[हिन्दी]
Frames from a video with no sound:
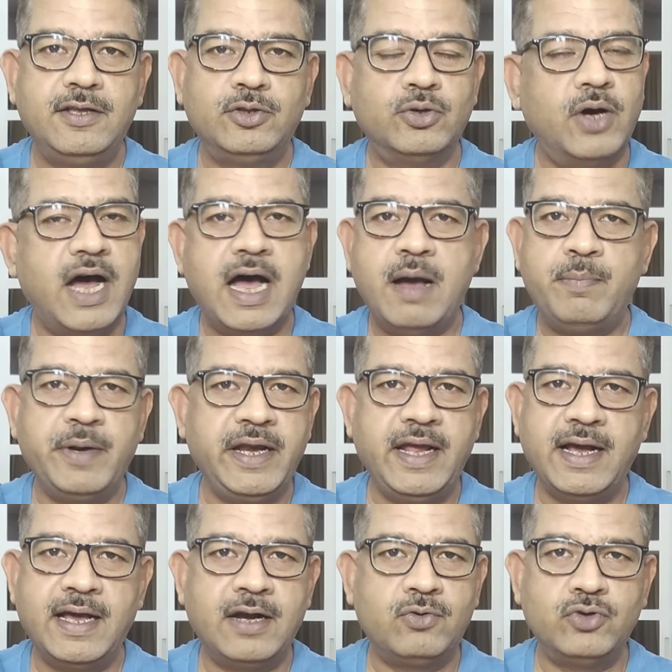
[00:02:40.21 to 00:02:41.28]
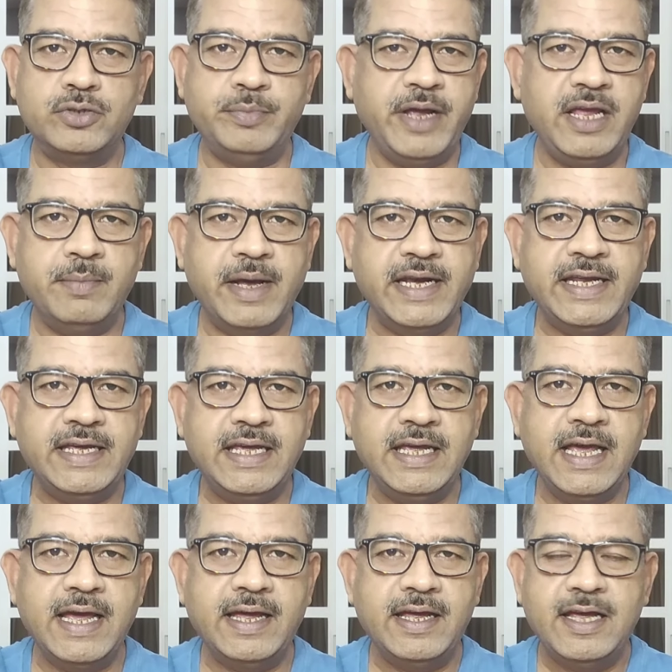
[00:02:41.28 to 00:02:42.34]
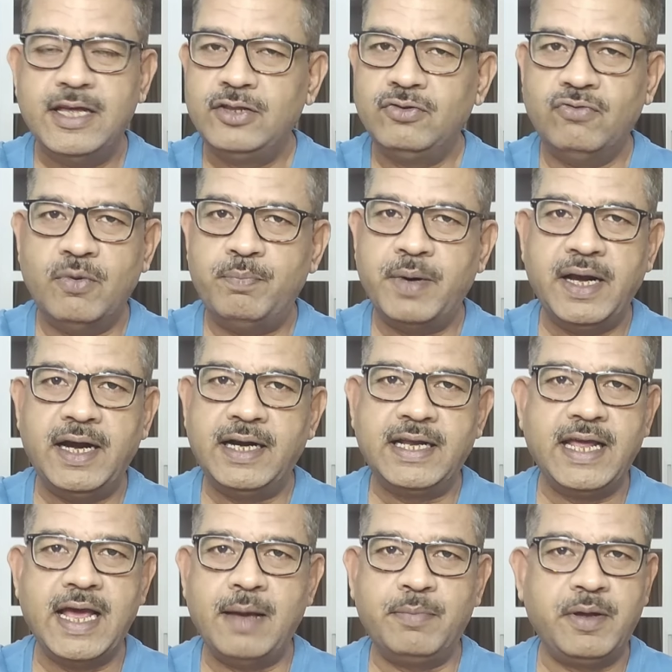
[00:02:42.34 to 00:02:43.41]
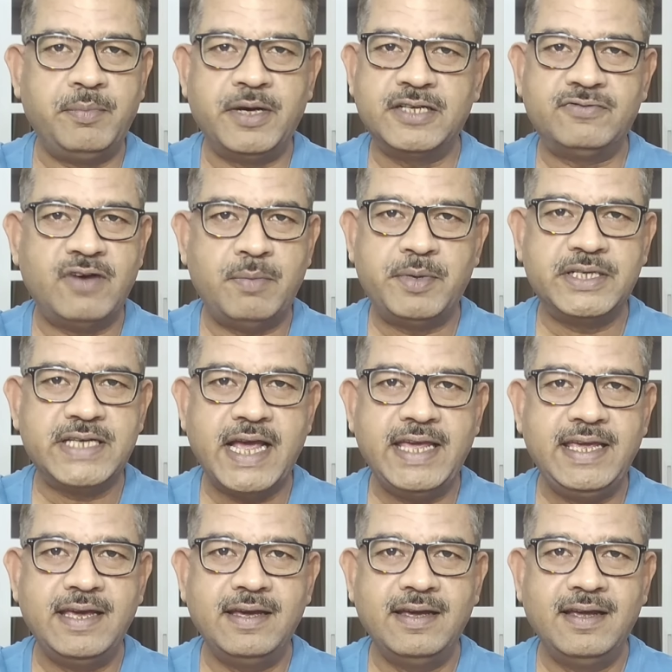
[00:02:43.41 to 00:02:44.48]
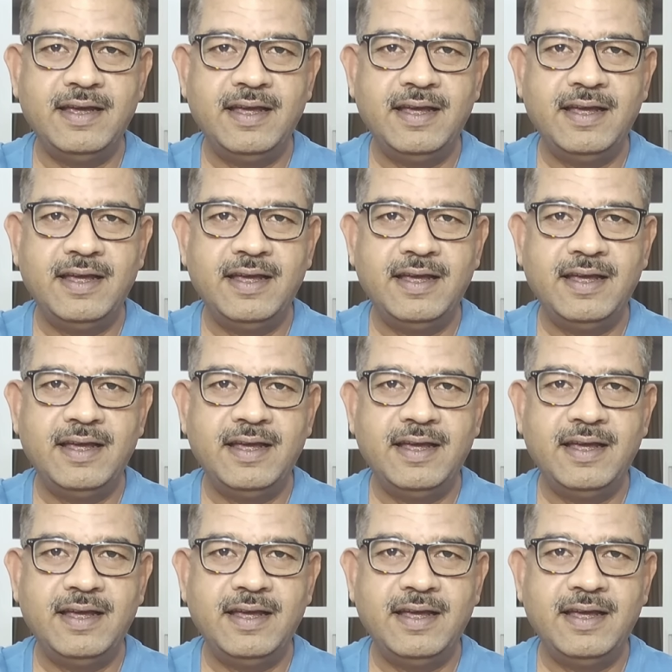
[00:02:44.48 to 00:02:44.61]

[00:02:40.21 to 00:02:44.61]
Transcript: तो आपने अगर कुछ बेईमानी की है तो वो पलट के आपके पास वापस आई है